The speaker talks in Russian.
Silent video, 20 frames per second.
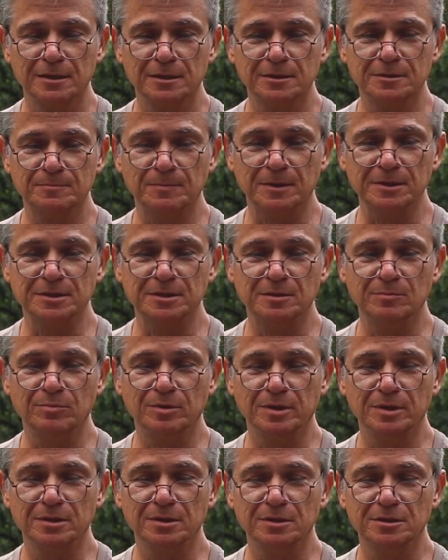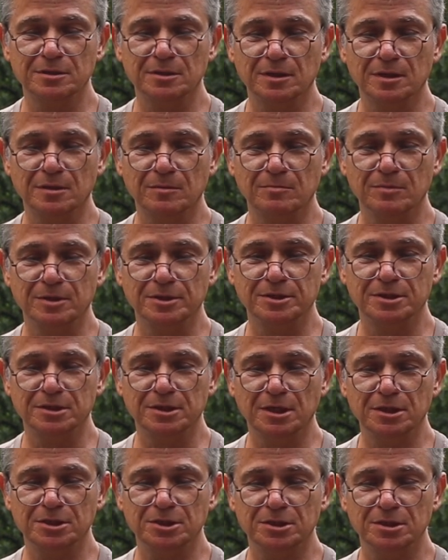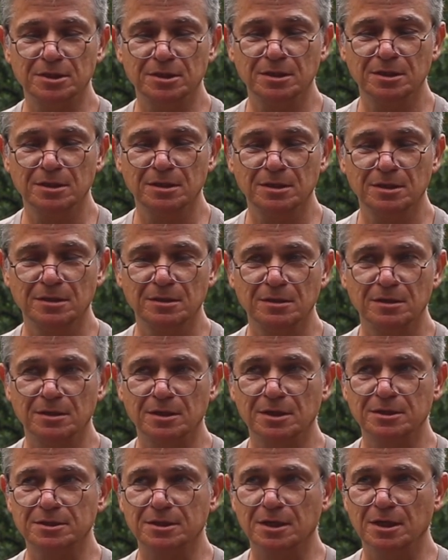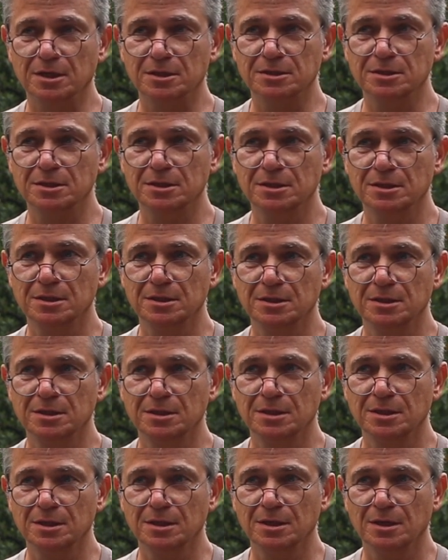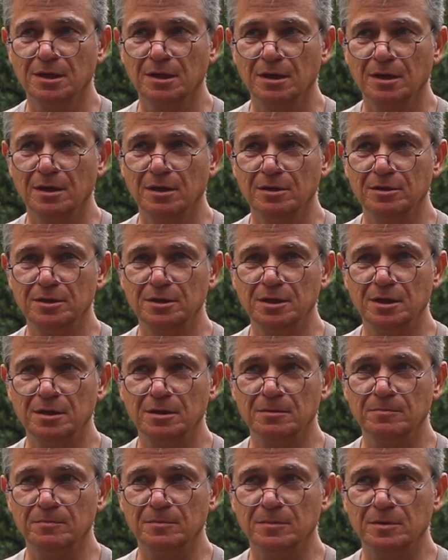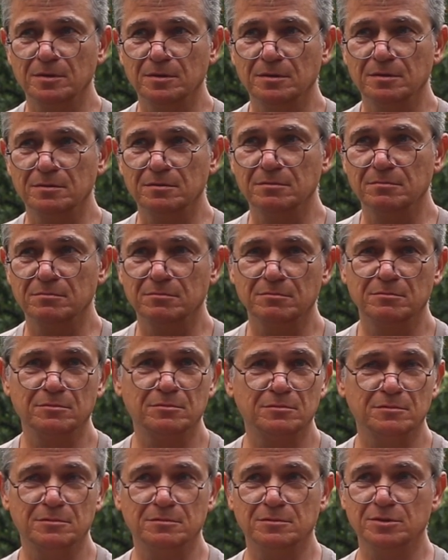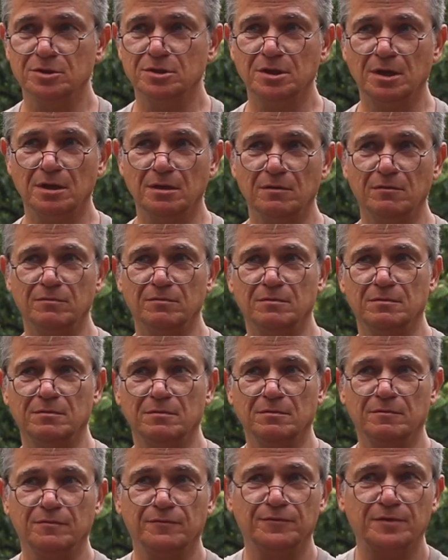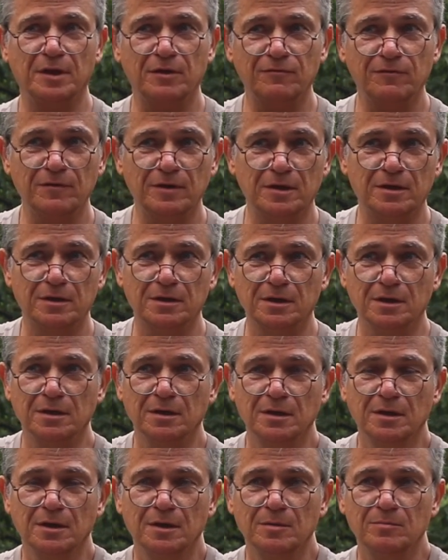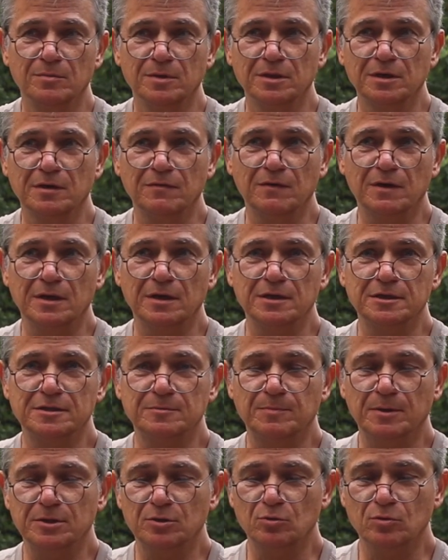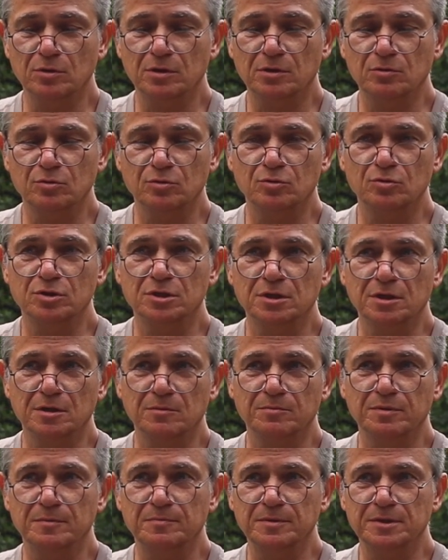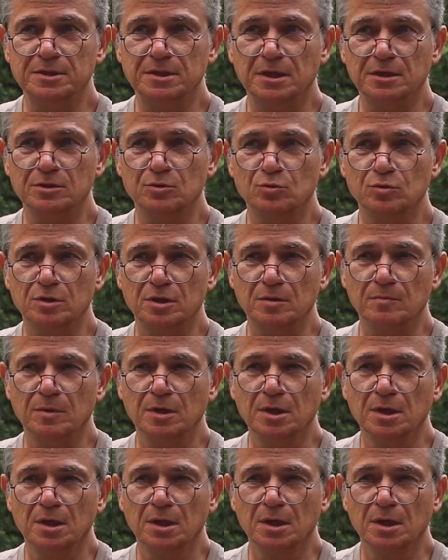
Спасибо, Инна, за блестящий рассказ. Я э, ждал э, в таверне, мы договорились с подругой, художником, пописать утром,